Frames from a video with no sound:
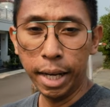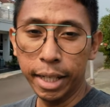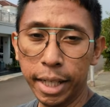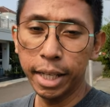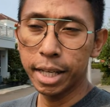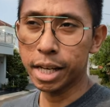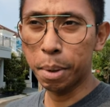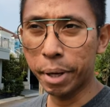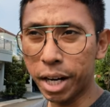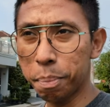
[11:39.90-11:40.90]
nah ini
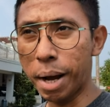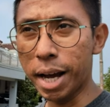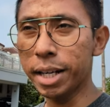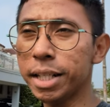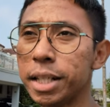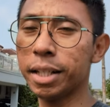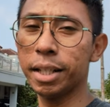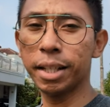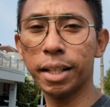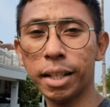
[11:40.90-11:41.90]
kamera depan
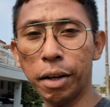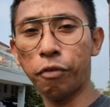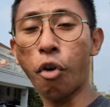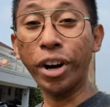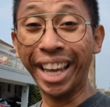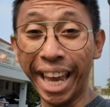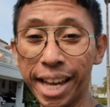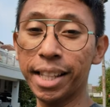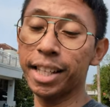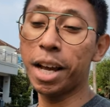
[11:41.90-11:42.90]

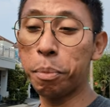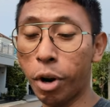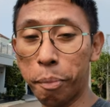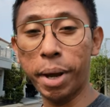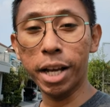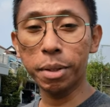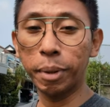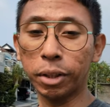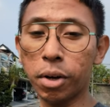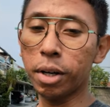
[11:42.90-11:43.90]
4K 30
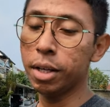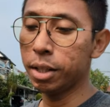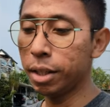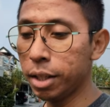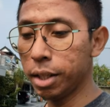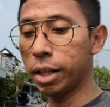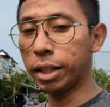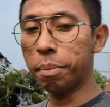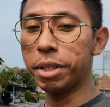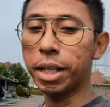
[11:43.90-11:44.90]
fps mentok
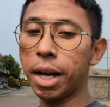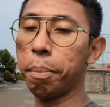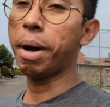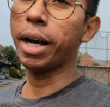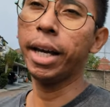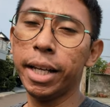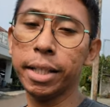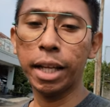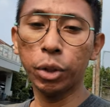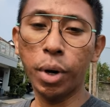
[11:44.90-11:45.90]
kita bisa
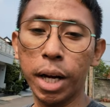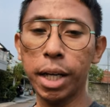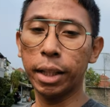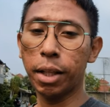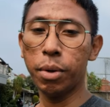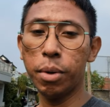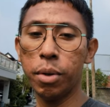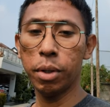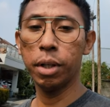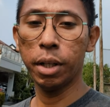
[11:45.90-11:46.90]
pakai satu kali atau
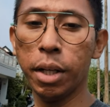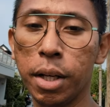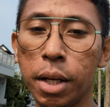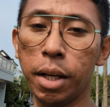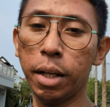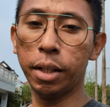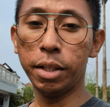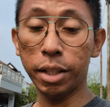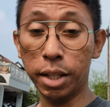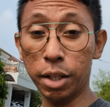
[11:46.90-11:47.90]

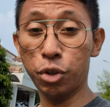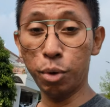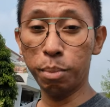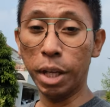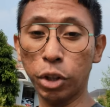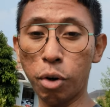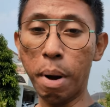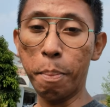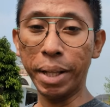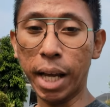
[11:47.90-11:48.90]
digital zoom 1,4
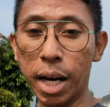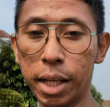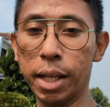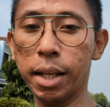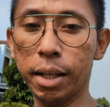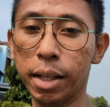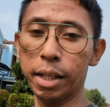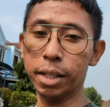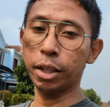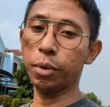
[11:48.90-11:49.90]
kali
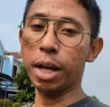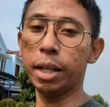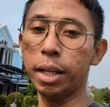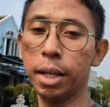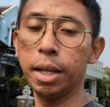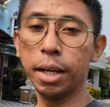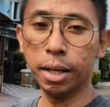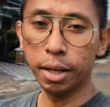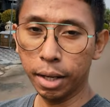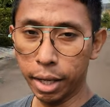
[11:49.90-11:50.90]
ini satu kali
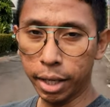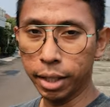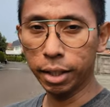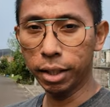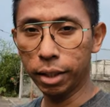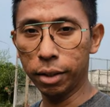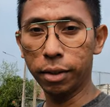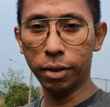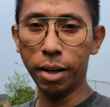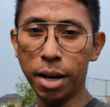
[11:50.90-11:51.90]
oke
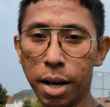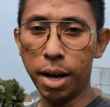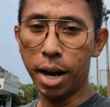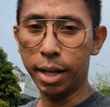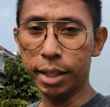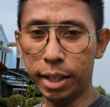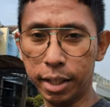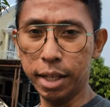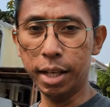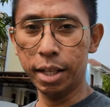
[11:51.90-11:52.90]
tuh
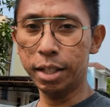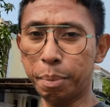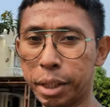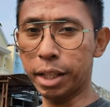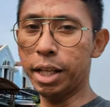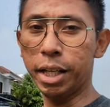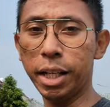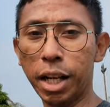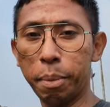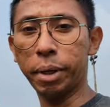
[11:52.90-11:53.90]
hasilnya seperti
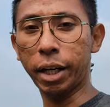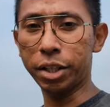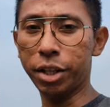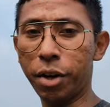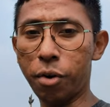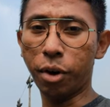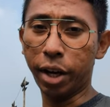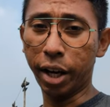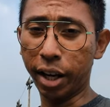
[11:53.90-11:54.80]
ini dan range oke